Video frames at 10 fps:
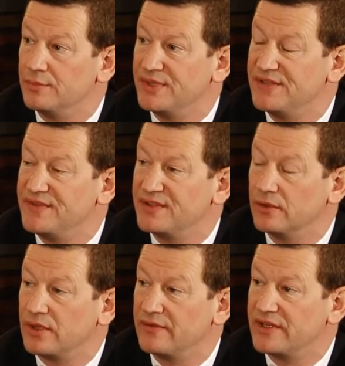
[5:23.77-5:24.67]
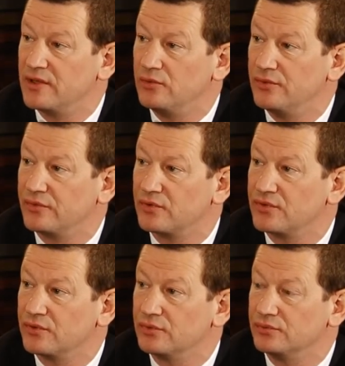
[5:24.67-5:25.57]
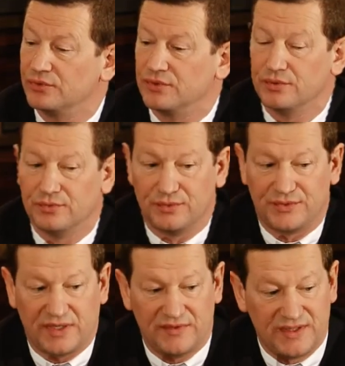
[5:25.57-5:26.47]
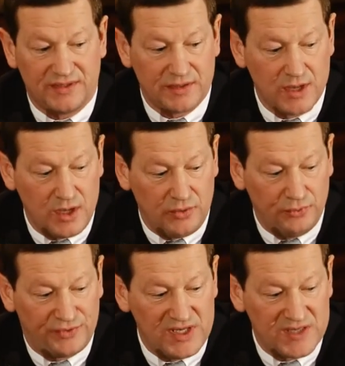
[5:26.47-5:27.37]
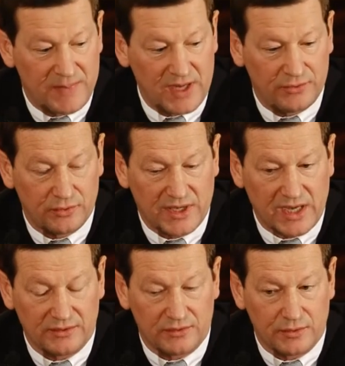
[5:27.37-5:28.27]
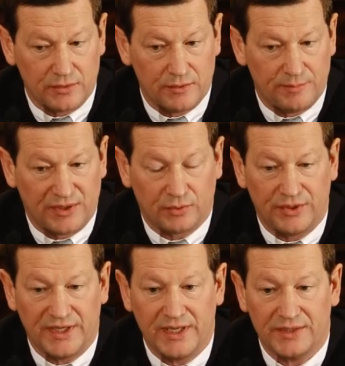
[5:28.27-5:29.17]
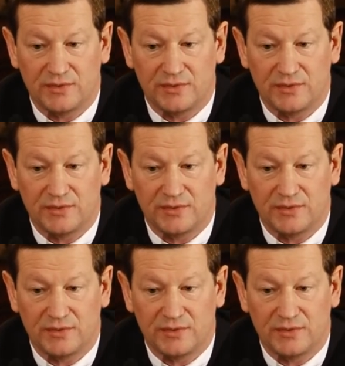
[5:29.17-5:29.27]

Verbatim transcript: bénéficiant d'un véhicule de fonction ou de, service n'utilisent pas de carte pétrolière.